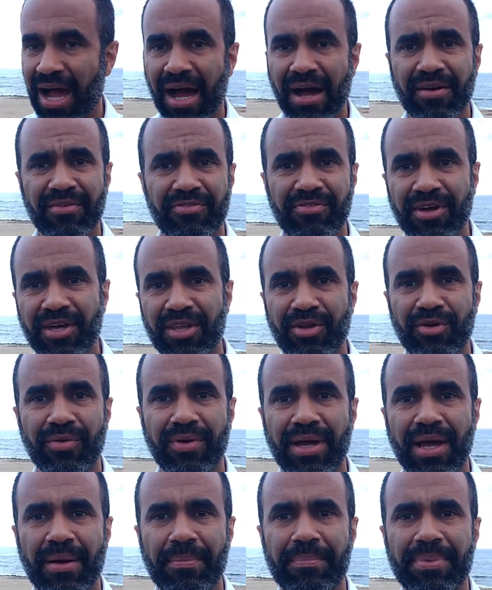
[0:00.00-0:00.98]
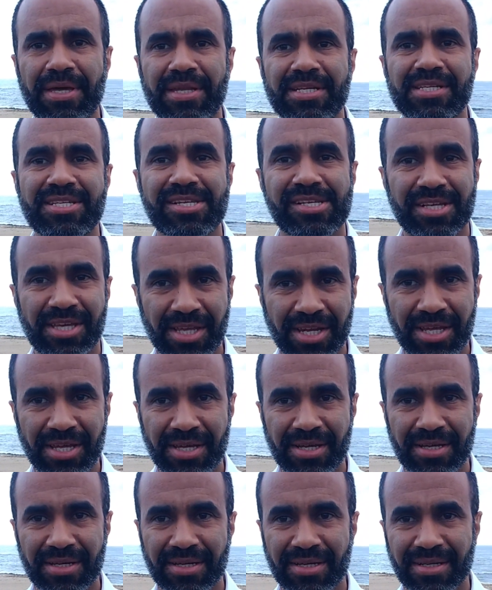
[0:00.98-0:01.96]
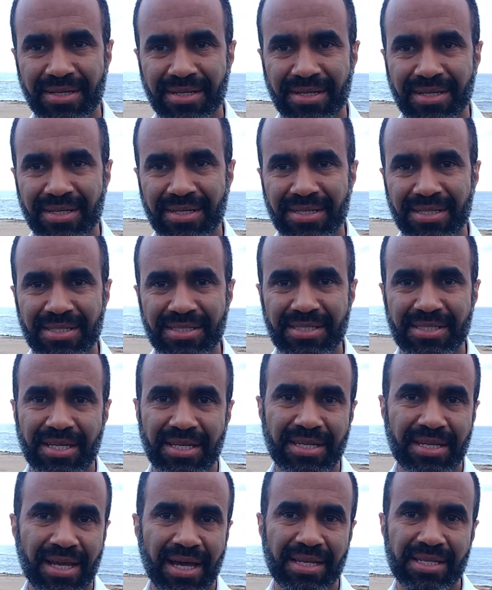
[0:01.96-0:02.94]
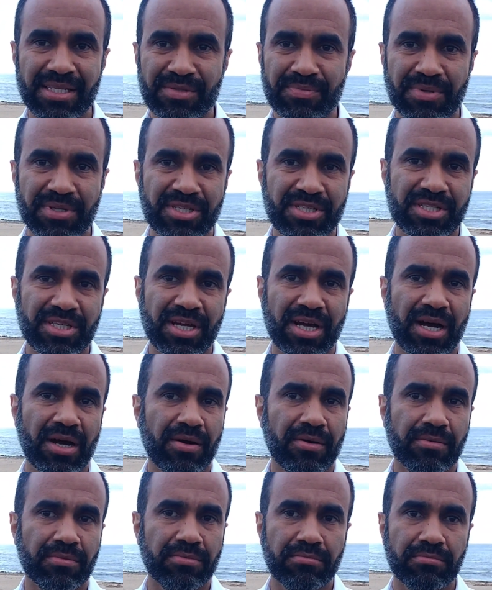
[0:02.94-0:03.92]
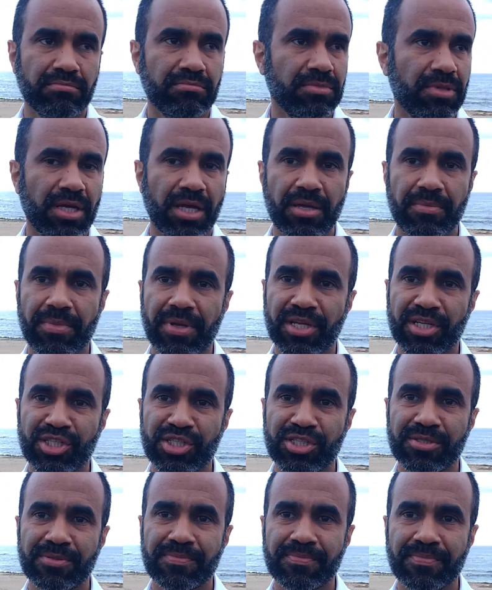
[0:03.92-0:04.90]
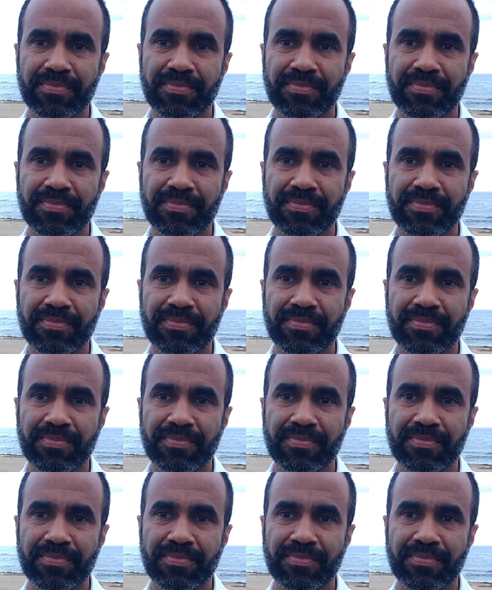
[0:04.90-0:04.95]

A fé não é apenas crer, sem nada especial em mente.